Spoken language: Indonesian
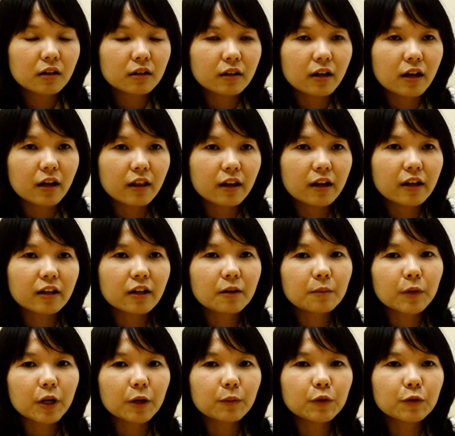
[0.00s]
Nah,
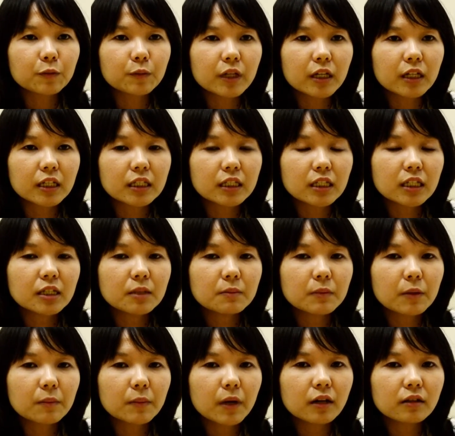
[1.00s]
layanan premiumnya ini
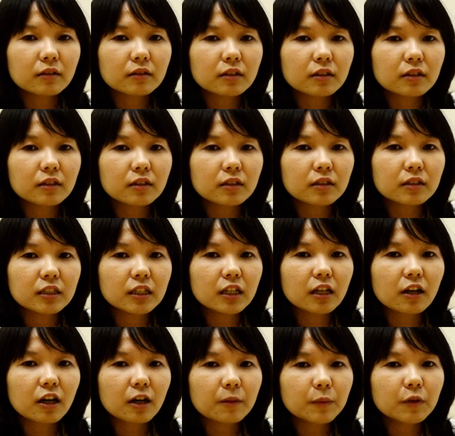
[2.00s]
memang uh,
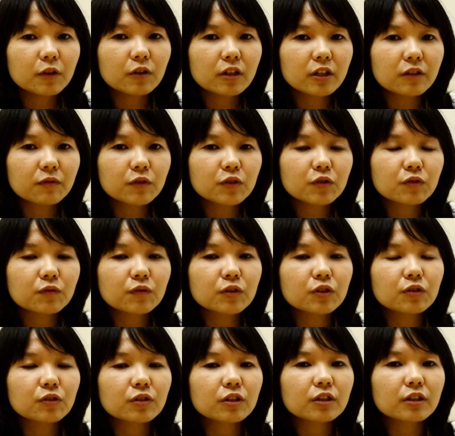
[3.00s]
dilengkapi oleh
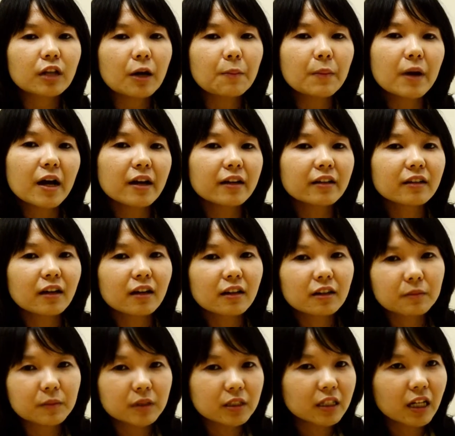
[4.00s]
fitur-fitur tambahan yang
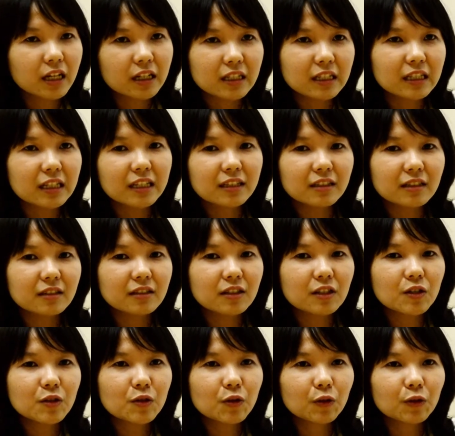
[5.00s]
lebih canggih lagi.
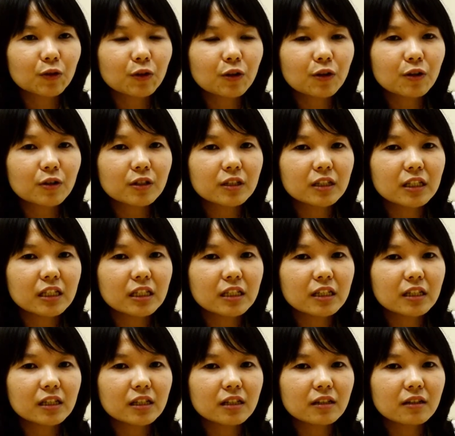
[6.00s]
Jadi contoh
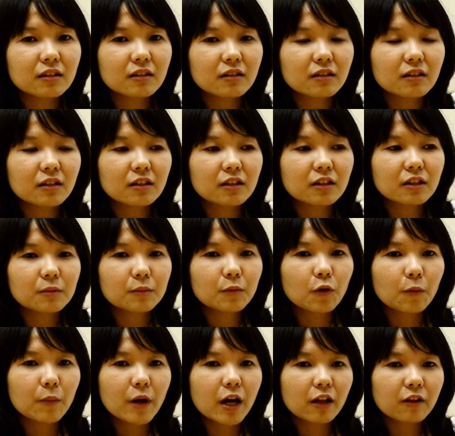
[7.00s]
di uh,
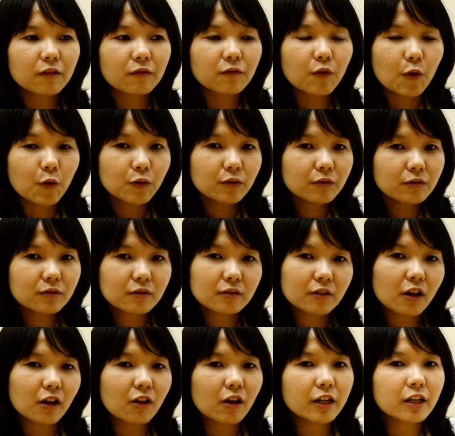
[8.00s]
mobile phone
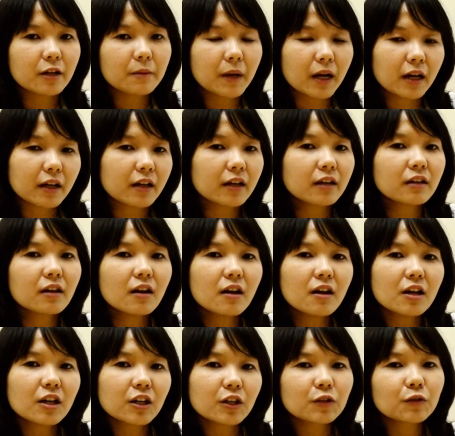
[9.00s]
kalau Anda pakai
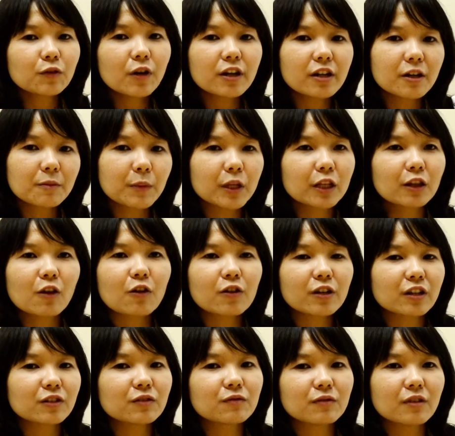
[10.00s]
itu ada pin
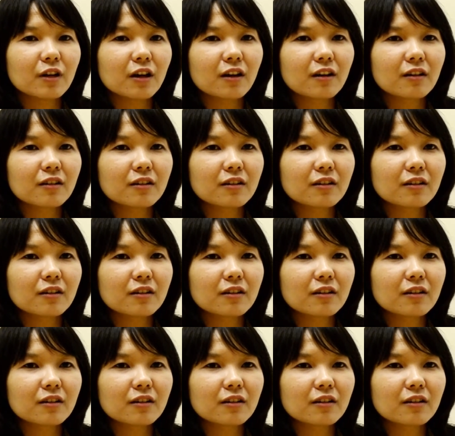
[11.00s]
locknya juga.